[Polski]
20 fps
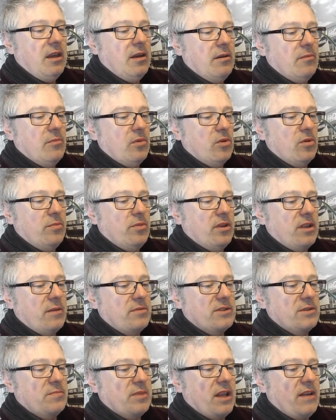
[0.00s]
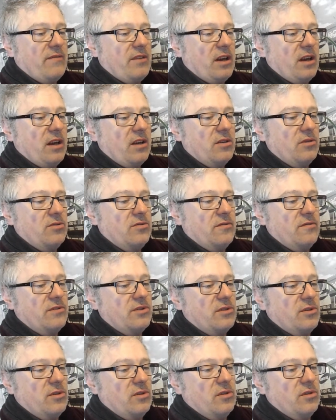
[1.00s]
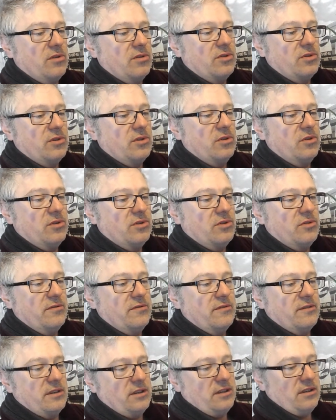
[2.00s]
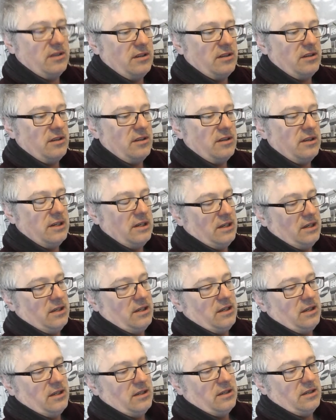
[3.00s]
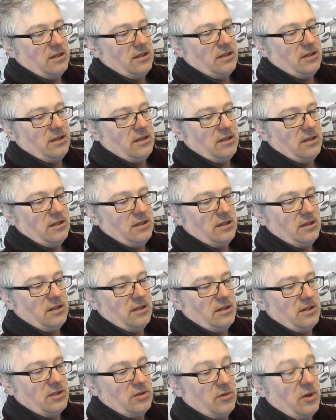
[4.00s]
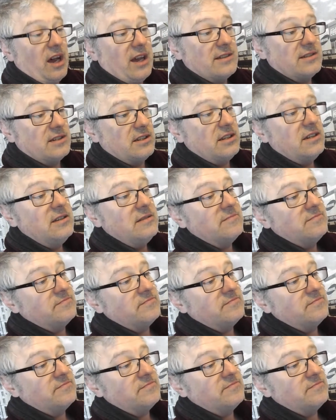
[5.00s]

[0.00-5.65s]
Ulubiona przyprawa ludów Zulusów i, i, i Suazji.